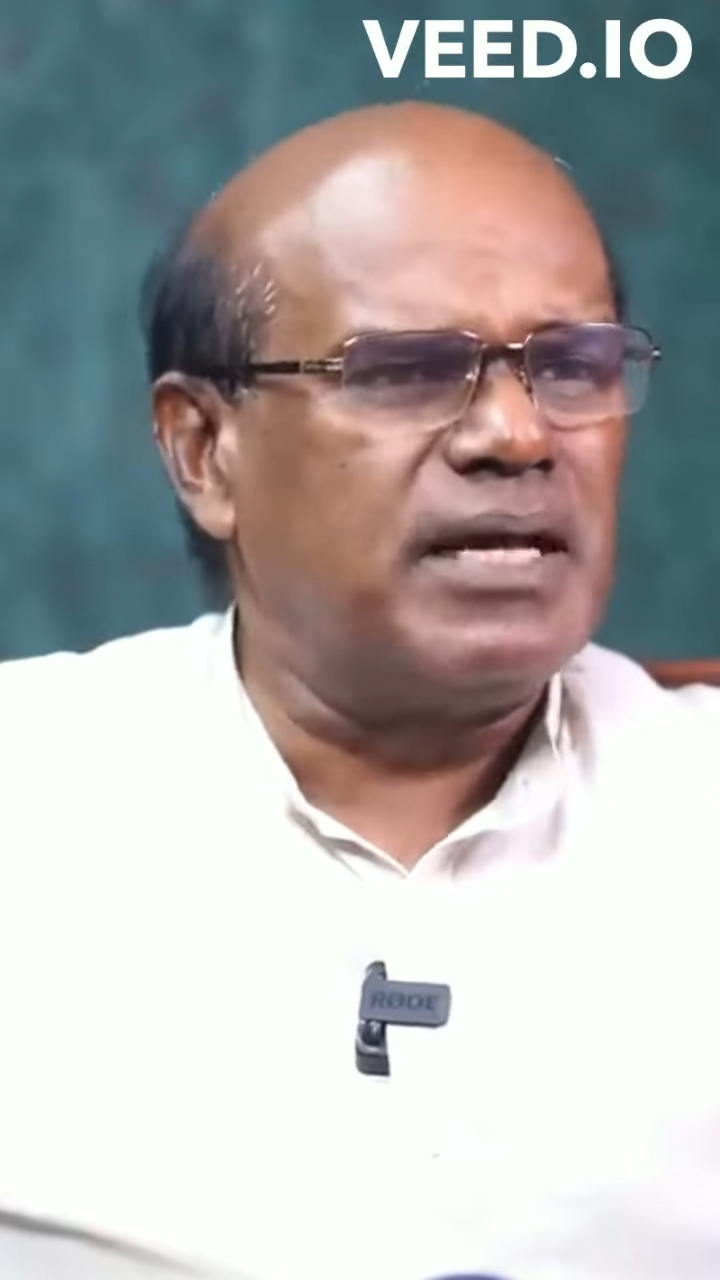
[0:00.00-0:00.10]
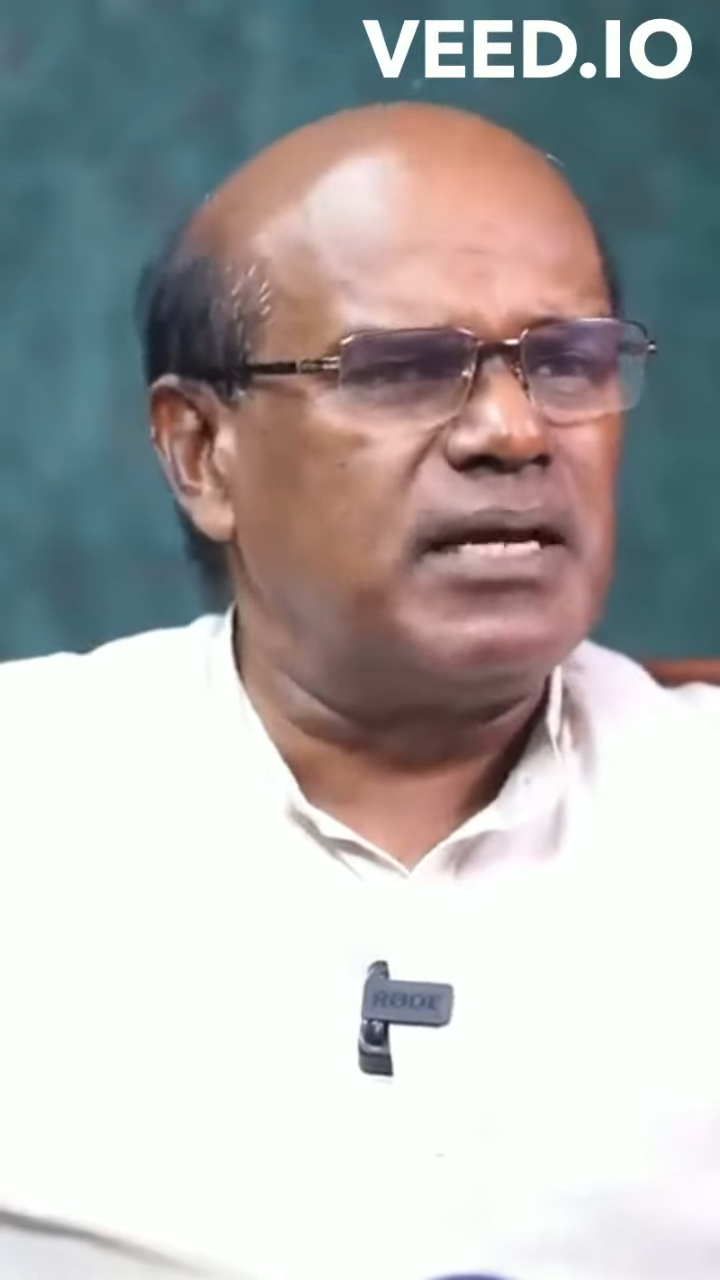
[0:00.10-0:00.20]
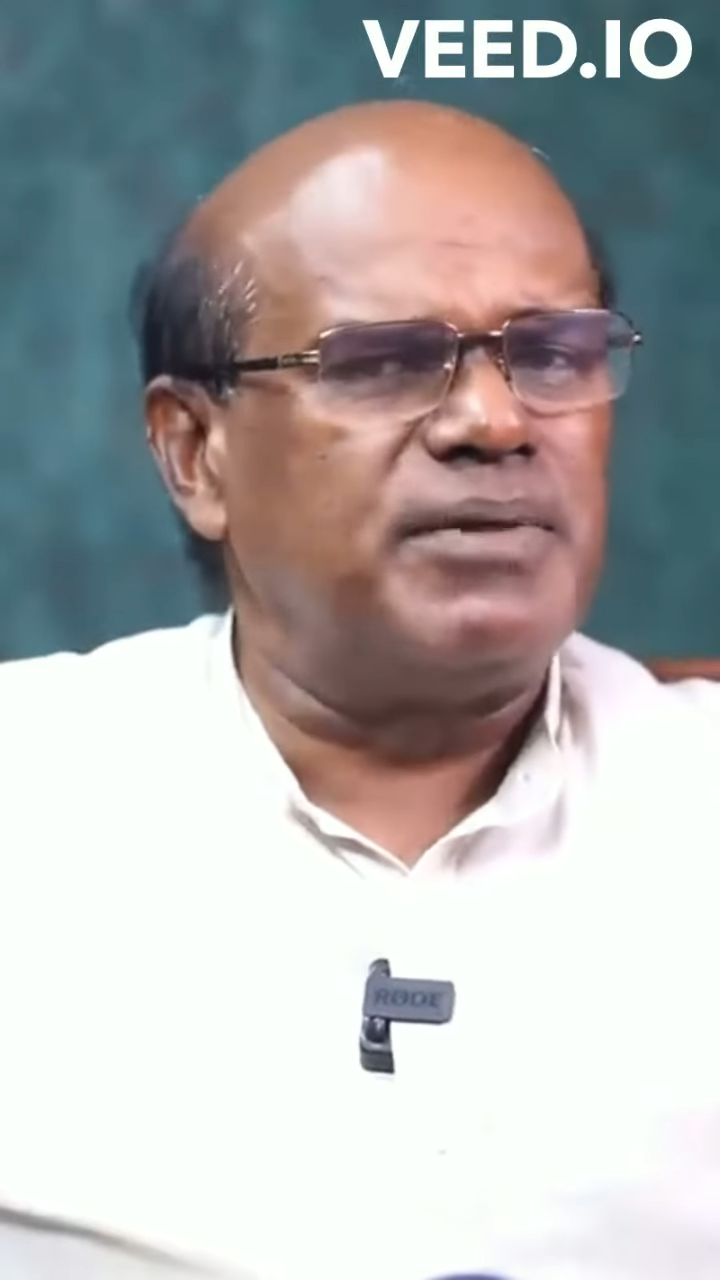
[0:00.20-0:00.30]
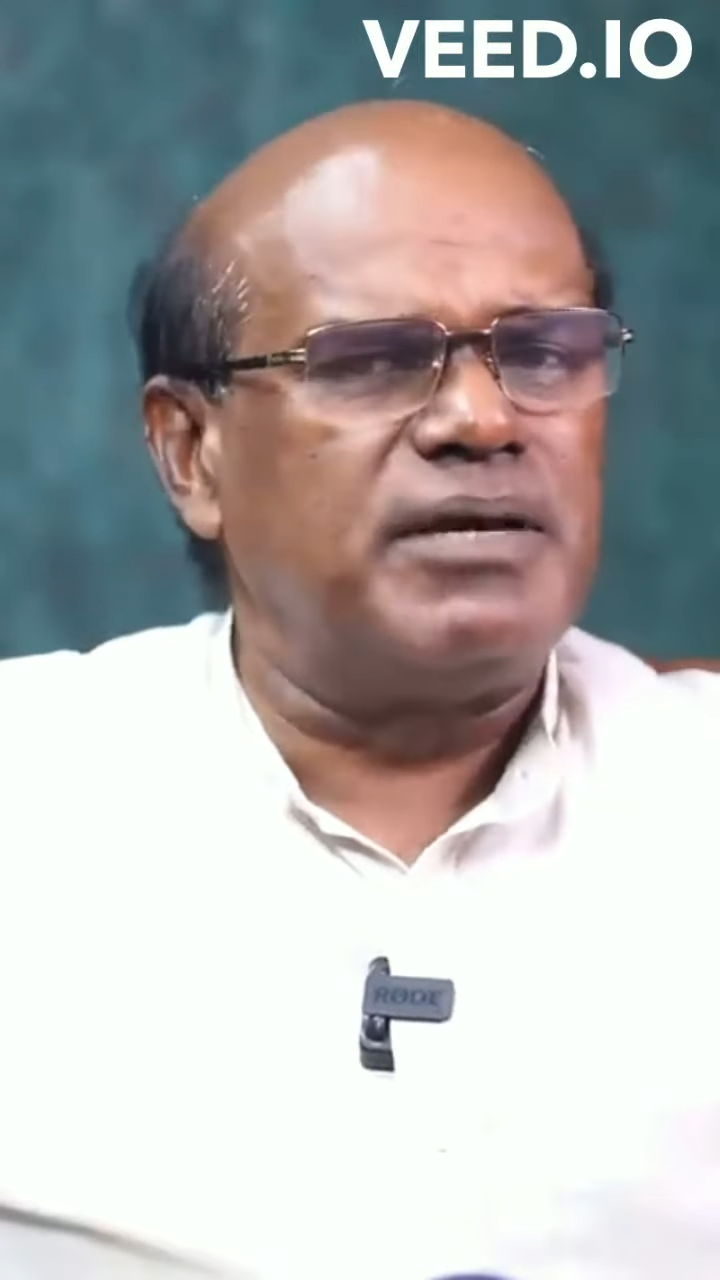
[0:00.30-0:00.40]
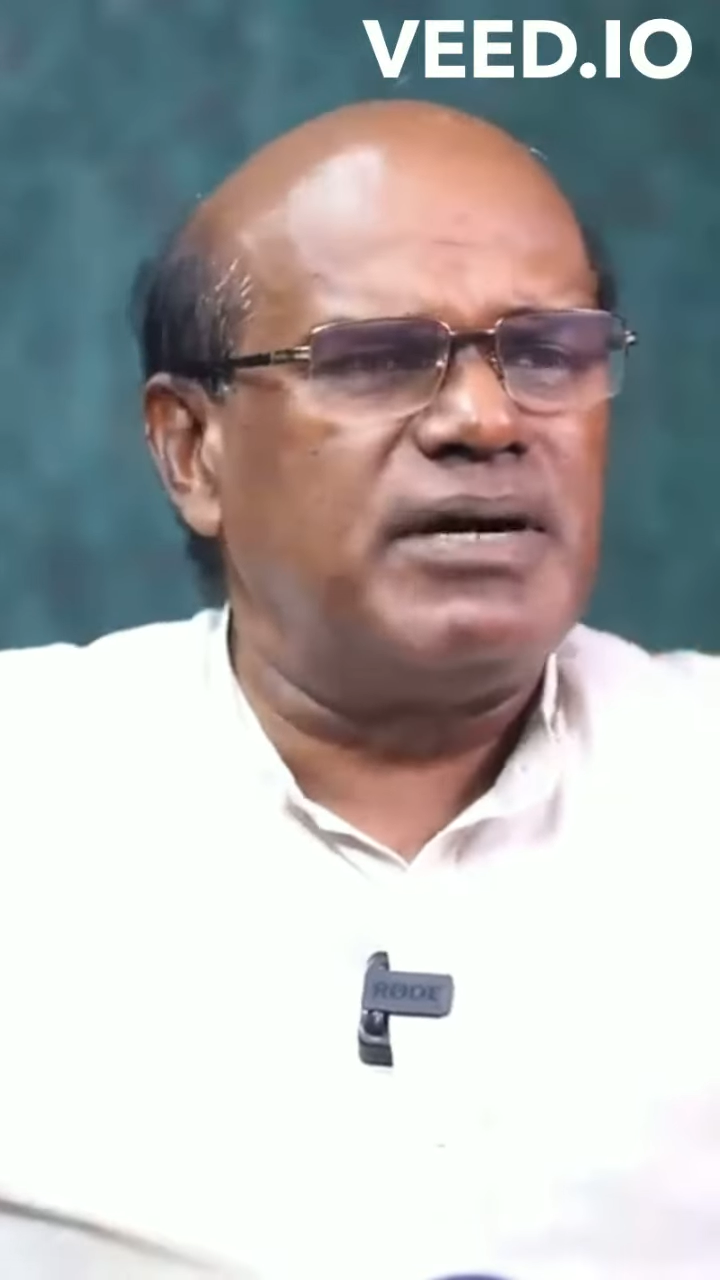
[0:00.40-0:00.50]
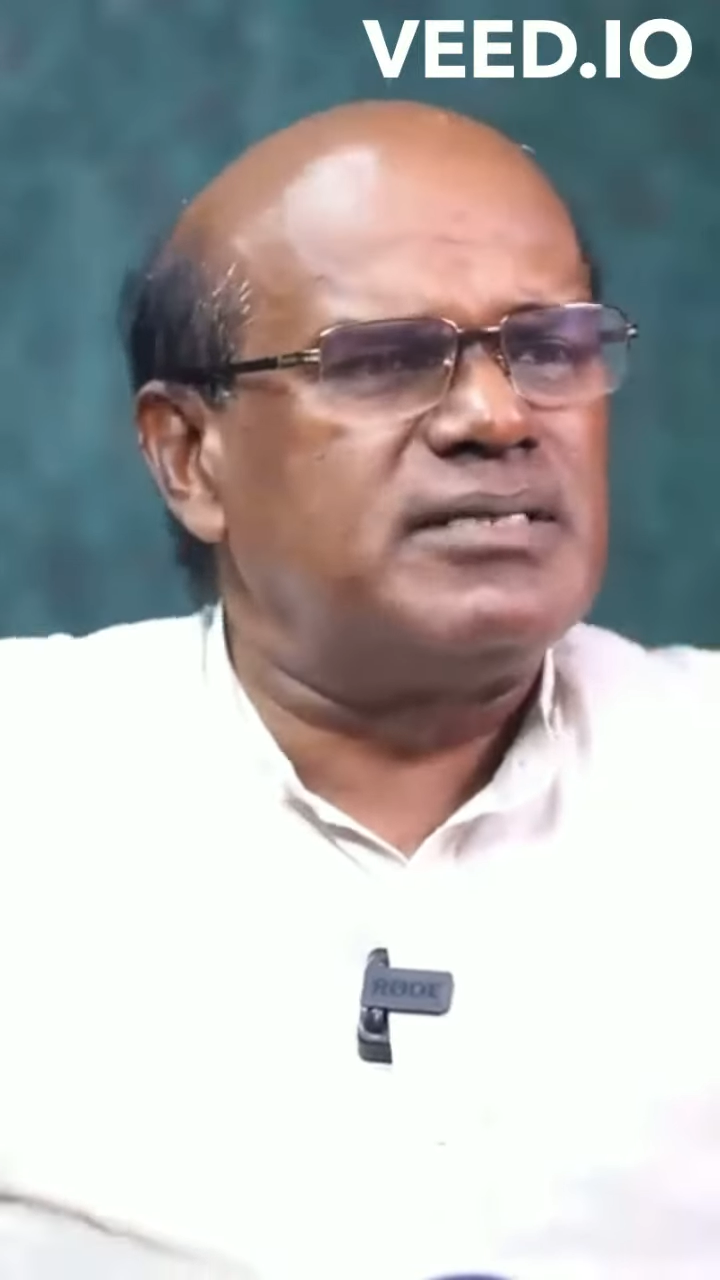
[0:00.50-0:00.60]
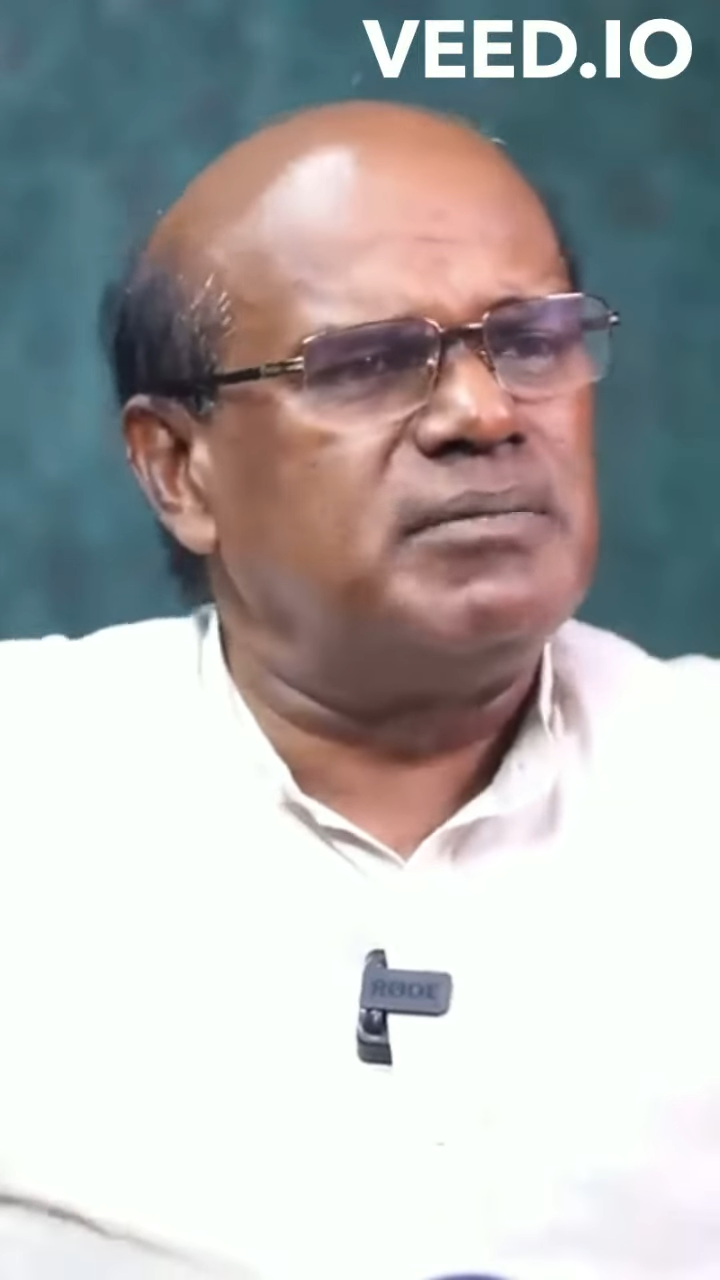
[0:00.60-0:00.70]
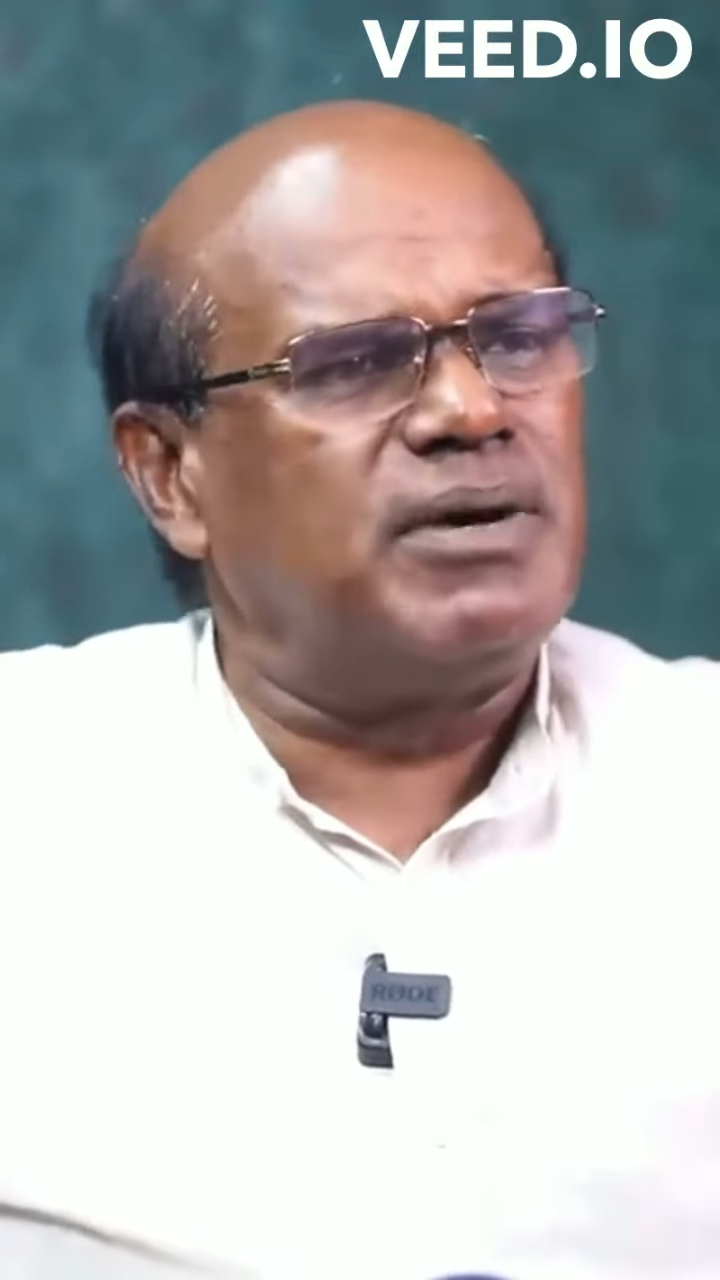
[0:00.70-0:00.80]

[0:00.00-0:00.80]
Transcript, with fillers: பலகீனமடைவார்